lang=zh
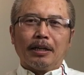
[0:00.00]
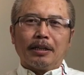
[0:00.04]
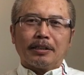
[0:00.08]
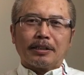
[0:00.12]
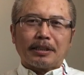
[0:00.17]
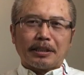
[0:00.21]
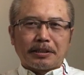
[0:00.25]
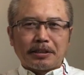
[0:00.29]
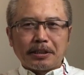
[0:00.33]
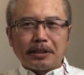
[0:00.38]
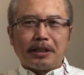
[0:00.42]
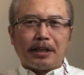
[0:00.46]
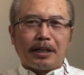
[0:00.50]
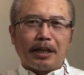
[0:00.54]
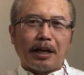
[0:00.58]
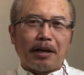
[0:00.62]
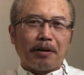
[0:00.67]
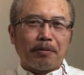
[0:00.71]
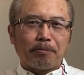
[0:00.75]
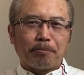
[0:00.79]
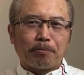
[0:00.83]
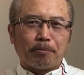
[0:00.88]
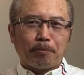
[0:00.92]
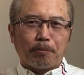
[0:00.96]
在这里呢，
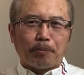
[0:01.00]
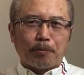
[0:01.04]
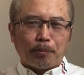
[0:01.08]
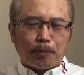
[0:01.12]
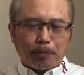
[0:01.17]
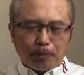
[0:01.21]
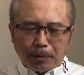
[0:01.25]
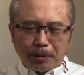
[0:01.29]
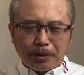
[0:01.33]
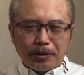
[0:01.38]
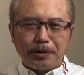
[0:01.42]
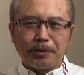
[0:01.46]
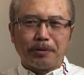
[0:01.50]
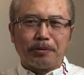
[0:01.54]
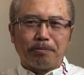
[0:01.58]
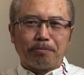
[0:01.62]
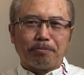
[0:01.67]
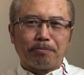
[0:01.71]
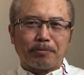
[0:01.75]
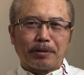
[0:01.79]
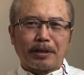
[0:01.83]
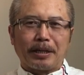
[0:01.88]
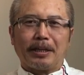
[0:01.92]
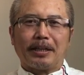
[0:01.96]
我就
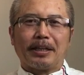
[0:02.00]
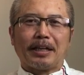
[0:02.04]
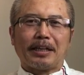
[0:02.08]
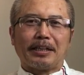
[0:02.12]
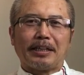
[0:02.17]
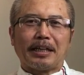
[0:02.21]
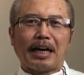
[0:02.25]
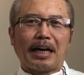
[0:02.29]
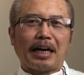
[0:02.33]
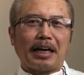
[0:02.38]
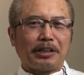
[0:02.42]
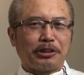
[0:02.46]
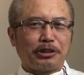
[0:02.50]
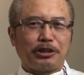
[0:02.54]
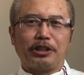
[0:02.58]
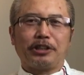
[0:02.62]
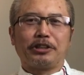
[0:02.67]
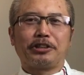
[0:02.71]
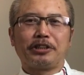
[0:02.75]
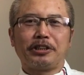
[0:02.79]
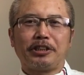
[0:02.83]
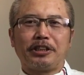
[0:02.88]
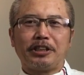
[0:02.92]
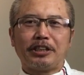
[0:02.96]
给大家解
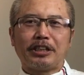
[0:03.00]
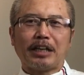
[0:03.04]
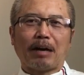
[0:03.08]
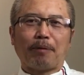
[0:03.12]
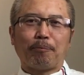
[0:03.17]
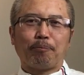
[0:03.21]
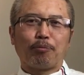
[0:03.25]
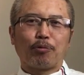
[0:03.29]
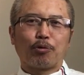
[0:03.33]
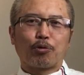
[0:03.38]
释一下，